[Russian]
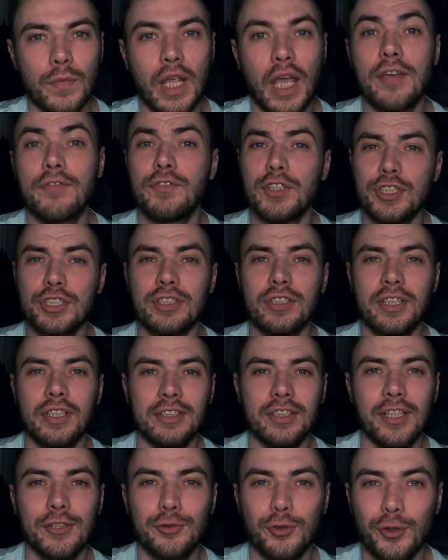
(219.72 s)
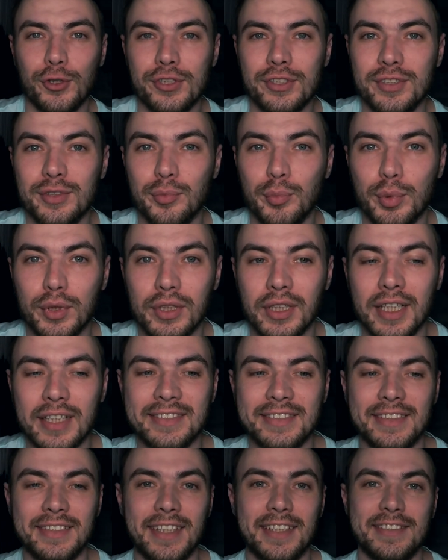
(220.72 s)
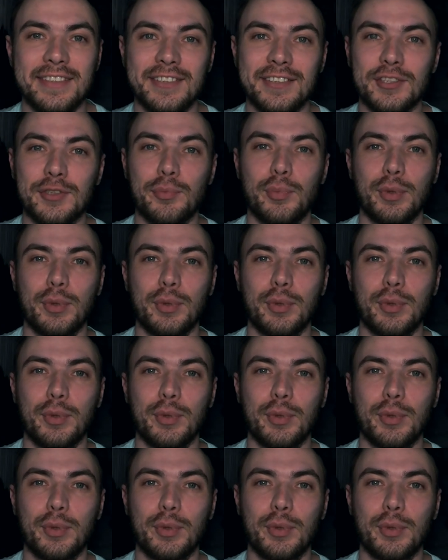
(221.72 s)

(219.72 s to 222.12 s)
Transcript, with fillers: А вишенкой на торте был 1-1 с